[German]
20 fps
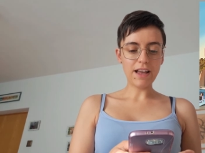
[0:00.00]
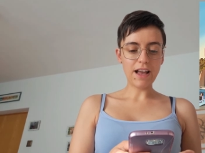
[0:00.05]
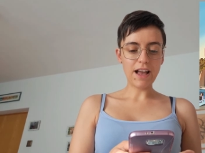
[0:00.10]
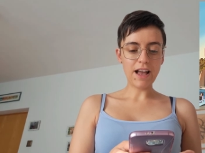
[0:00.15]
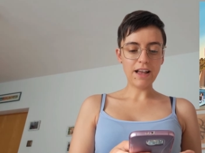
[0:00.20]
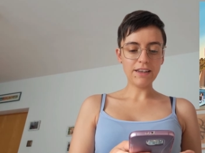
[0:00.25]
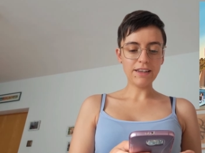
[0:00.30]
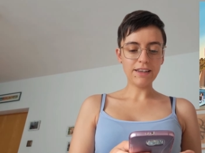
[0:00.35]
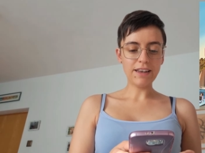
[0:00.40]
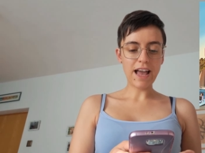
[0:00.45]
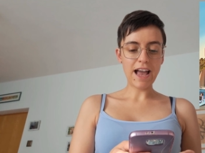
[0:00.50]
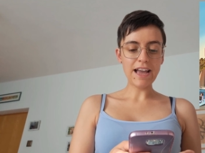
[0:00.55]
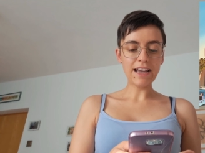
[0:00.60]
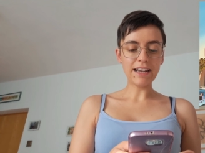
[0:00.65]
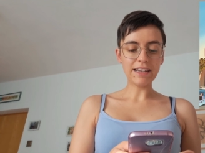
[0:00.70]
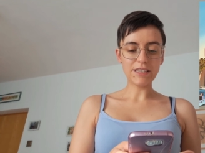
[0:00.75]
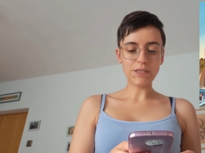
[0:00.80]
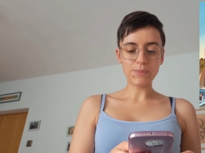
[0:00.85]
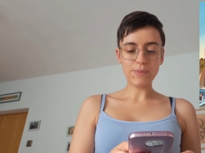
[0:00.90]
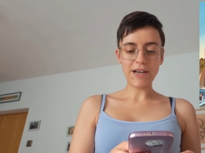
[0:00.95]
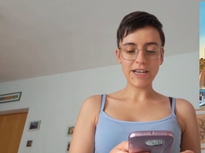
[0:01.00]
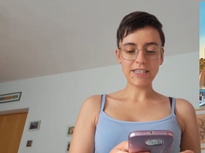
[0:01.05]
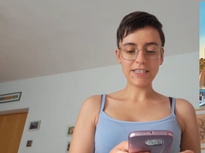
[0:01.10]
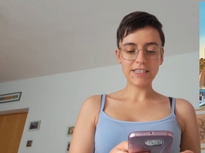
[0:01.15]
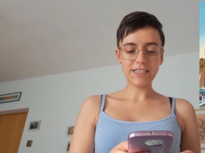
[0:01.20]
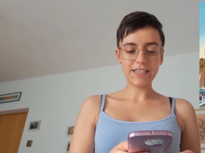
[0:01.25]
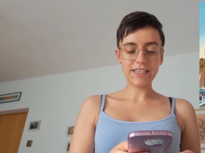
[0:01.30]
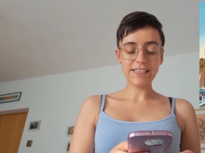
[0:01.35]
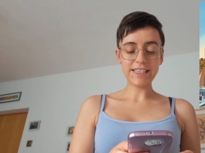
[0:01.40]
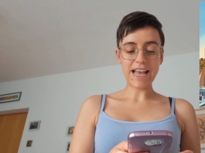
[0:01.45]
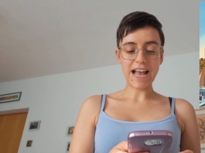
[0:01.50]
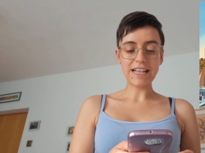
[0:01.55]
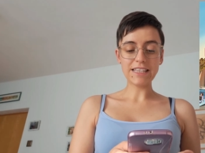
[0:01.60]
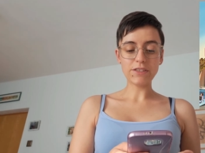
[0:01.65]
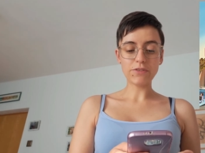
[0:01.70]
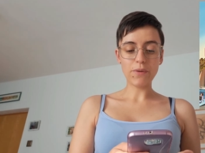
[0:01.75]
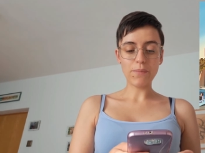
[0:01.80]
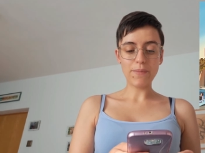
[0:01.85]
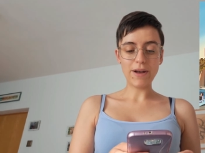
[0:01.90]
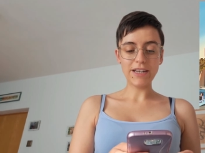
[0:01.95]
an den Heiratspakt, den sie
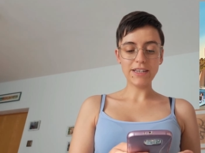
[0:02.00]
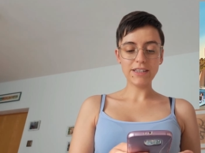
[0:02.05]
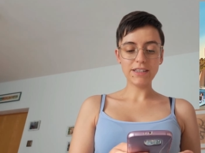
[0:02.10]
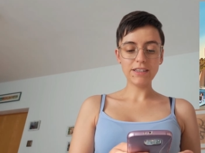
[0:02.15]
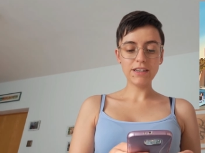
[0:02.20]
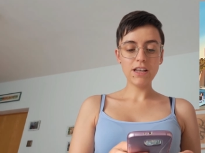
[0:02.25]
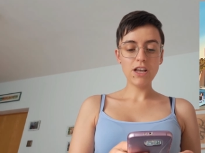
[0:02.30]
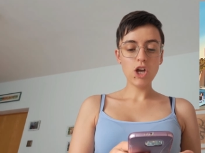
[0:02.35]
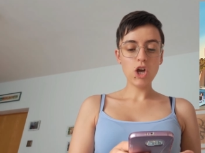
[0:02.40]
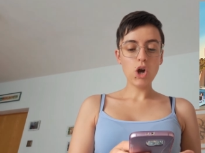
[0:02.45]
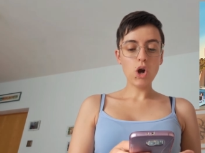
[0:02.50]
einst verbanden